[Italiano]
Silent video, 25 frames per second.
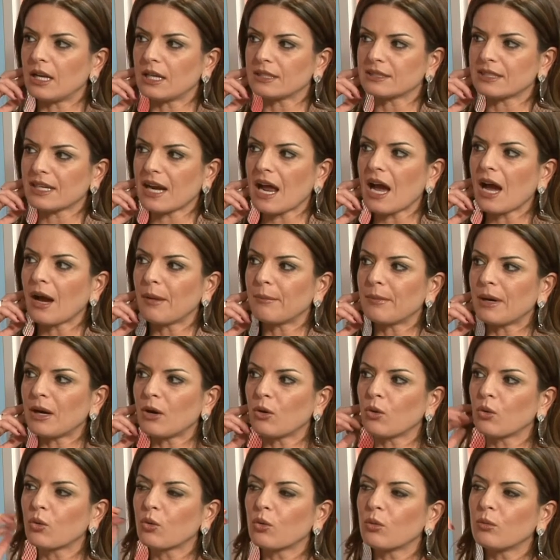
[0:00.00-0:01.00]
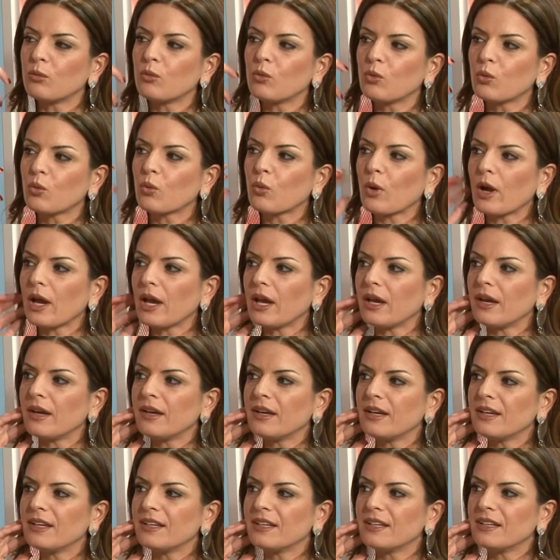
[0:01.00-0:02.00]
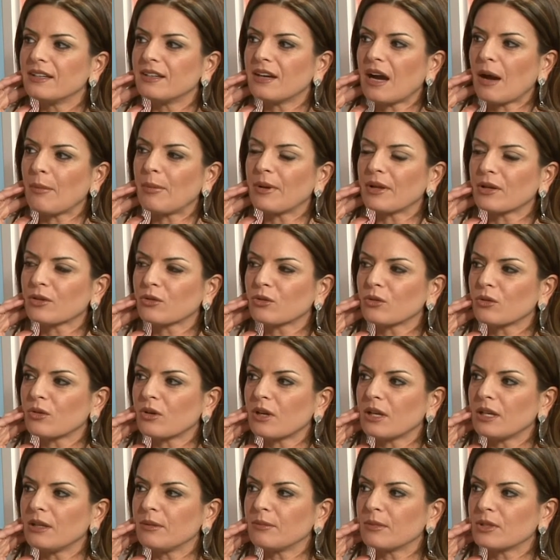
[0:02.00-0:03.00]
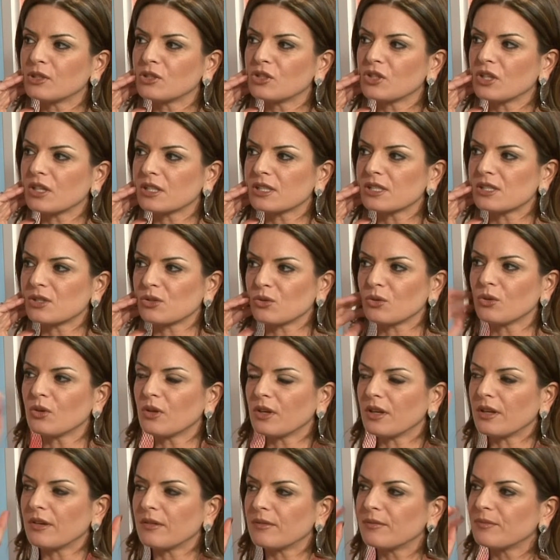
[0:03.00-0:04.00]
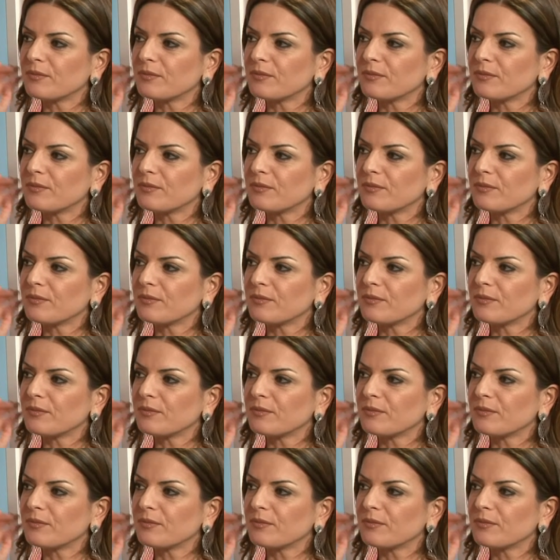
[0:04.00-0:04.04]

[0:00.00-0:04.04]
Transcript: la trama o comunque eh, aperto all'immaginazione?